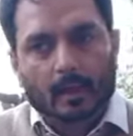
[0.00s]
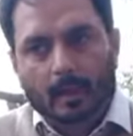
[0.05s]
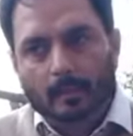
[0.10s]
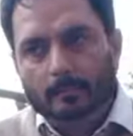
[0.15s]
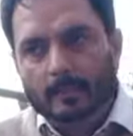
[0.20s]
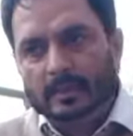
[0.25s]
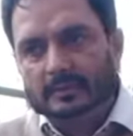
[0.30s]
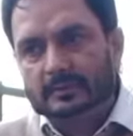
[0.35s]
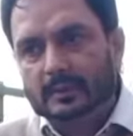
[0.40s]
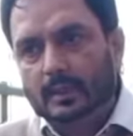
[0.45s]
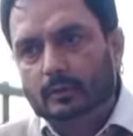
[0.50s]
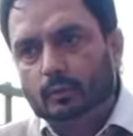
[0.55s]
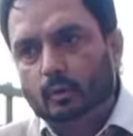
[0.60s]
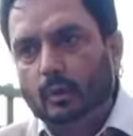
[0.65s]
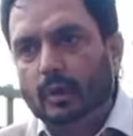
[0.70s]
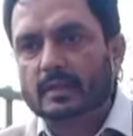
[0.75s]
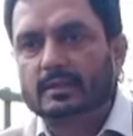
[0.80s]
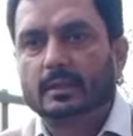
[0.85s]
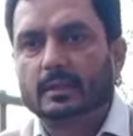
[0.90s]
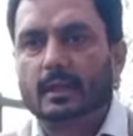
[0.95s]
अब मैं ज़रा
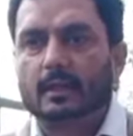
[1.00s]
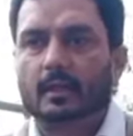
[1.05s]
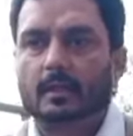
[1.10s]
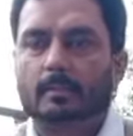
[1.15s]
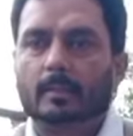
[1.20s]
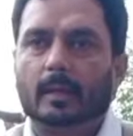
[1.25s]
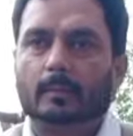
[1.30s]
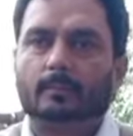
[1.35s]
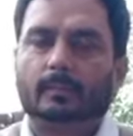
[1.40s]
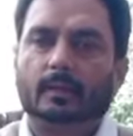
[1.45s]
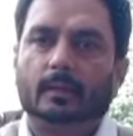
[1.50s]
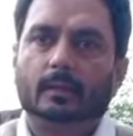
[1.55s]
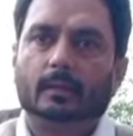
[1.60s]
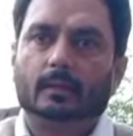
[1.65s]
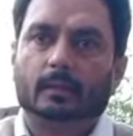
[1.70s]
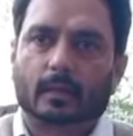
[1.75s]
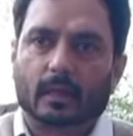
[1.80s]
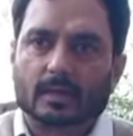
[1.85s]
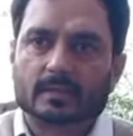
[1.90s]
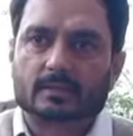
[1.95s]
थोड़ा सा अगर मैं अपनी
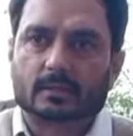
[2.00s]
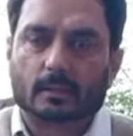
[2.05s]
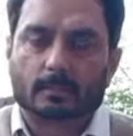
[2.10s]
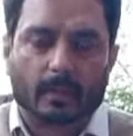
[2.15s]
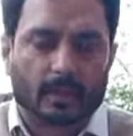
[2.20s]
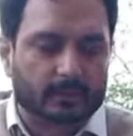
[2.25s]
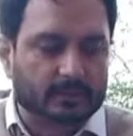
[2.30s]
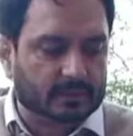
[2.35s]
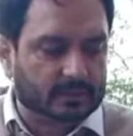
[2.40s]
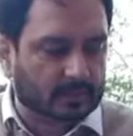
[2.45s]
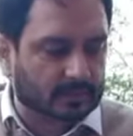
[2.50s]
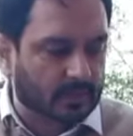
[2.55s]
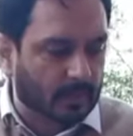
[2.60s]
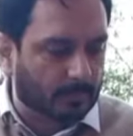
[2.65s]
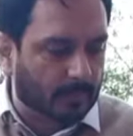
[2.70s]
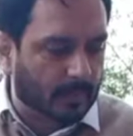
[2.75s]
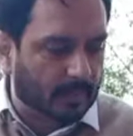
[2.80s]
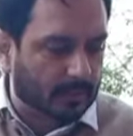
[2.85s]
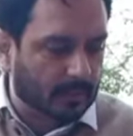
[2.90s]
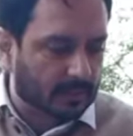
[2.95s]
खासकर भारतीय
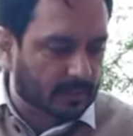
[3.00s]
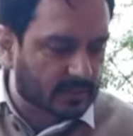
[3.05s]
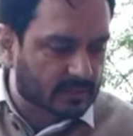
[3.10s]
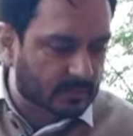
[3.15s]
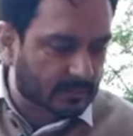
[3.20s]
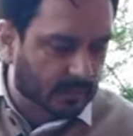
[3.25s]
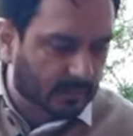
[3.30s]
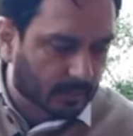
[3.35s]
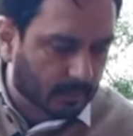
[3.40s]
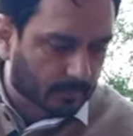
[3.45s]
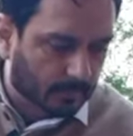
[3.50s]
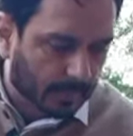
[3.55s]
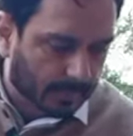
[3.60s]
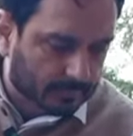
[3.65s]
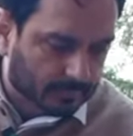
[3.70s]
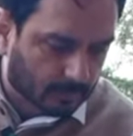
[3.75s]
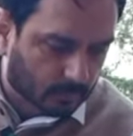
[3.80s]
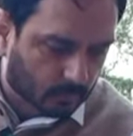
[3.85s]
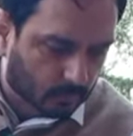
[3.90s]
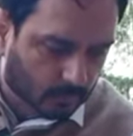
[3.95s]
जनता पार्टी के इसमें अगर
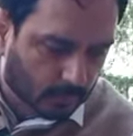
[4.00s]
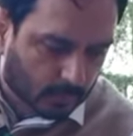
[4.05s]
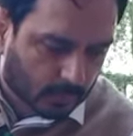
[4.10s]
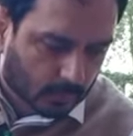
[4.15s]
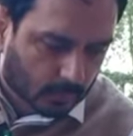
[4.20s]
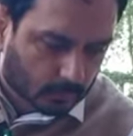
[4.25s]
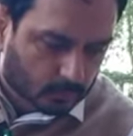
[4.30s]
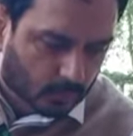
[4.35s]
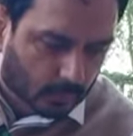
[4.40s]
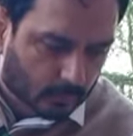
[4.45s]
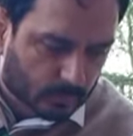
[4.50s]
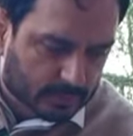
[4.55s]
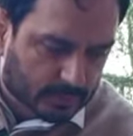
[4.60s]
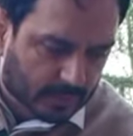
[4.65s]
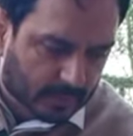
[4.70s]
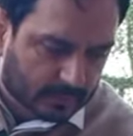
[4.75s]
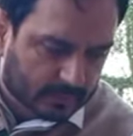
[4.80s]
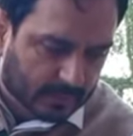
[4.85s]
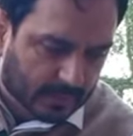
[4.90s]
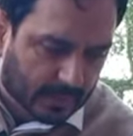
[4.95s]
बात करूं तो
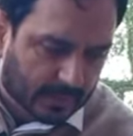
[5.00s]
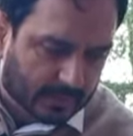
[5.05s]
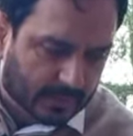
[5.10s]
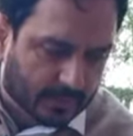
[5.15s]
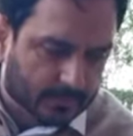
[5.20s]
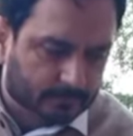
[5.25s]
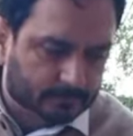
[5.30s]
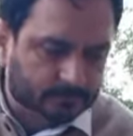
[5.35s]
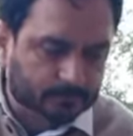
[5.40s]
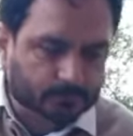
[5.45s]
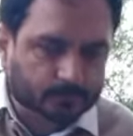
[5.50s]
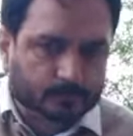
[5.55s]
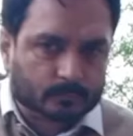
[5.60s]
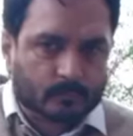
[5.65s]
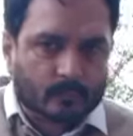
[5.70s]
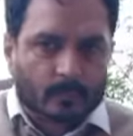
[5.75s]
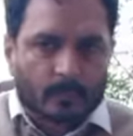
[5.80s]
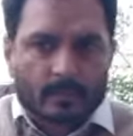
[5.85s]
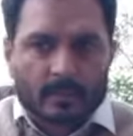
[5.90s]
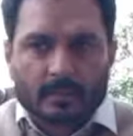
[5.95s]
मुझे लगता है कि
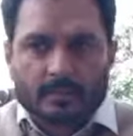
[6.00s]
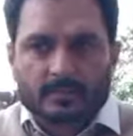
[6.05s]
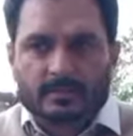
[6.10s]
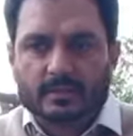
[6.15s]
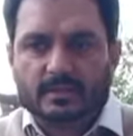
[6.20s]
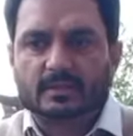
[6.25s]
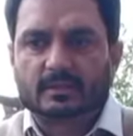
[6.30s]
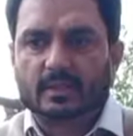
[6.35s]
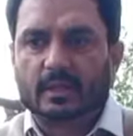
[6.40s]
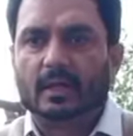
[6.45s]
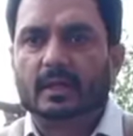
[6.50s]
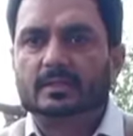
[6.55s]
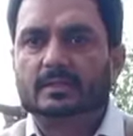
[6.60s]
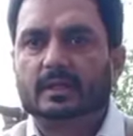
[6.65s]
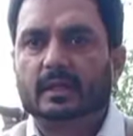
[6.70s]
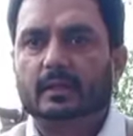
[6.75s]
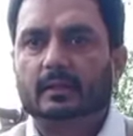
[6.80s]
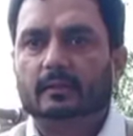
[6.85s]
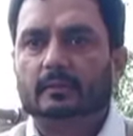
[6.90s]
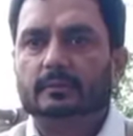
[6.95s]
जिस तरह
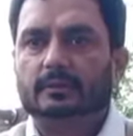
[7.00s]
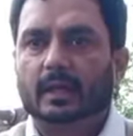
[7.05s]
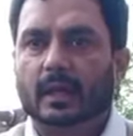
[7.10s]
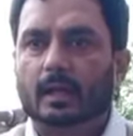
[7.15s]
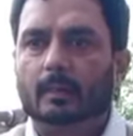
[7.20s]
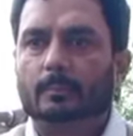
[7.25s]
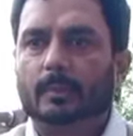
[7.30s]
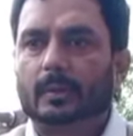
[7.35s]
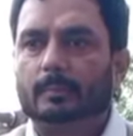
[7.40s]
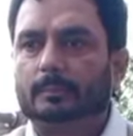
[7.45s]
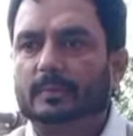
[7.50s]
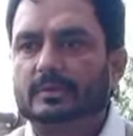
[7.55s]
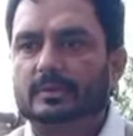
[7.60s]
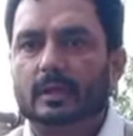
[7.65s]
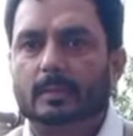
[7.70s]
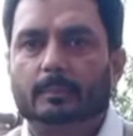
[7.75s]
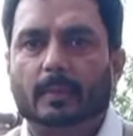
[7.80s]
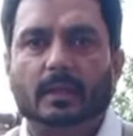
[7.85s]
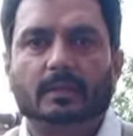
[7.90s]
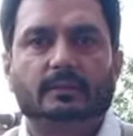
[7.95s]
से यहाँ पर
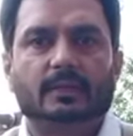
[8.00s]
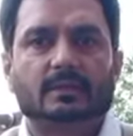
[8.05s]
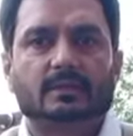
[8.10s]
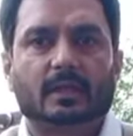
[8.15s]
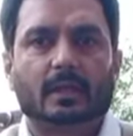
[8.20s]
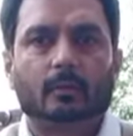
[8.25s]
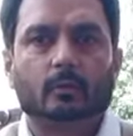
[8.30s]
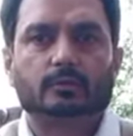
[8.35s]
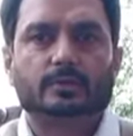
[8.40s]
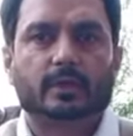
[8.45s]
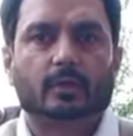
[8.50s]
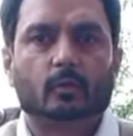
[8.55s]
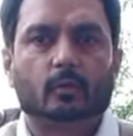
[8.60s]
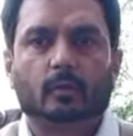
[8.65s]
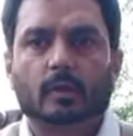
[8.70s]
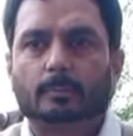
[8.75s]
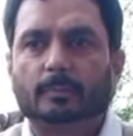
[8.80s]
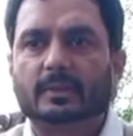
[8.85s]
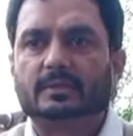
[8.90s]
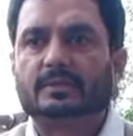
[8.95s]
पिछले पाँच दस सालों से
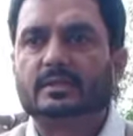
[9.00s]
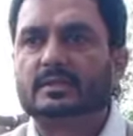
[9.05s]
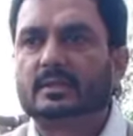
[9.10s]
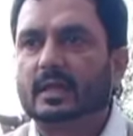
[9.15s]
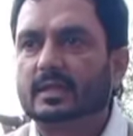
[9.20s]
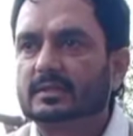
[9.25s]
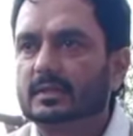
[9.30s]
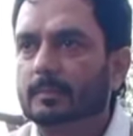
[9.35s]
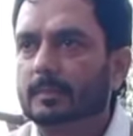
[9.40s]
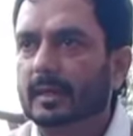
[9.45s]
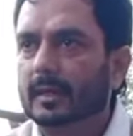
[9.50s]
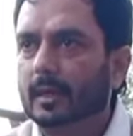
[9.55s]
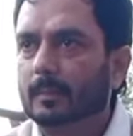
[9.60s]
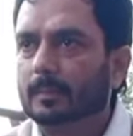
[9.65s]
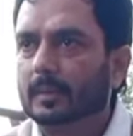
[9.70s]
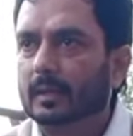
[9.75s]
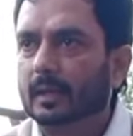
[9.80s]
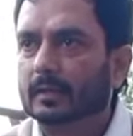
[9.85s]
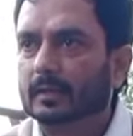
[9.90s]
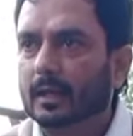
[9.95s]
क्योंकि पच्चीस साल से मैं यहाँ
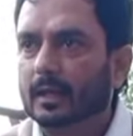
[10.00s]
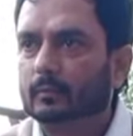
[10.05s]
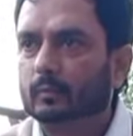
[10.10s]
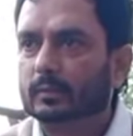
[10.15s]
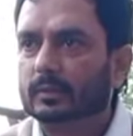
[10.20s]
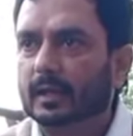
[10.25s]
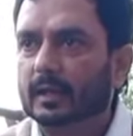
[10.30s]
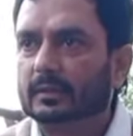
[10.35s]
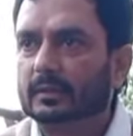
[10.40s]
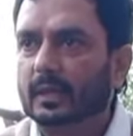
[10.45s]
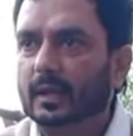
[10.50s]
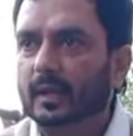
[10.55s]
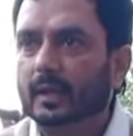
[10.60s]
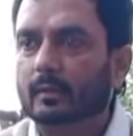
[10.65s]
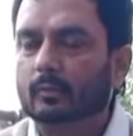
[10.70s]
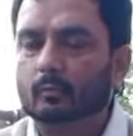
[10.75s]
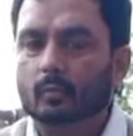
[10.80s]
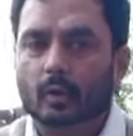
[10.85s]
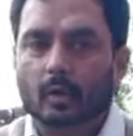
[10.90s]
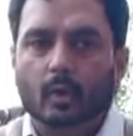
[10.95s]
पर लद्दाख को देखता आया
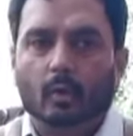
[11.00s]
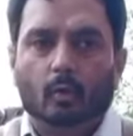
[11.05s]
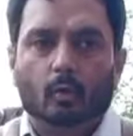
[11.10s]
हूँ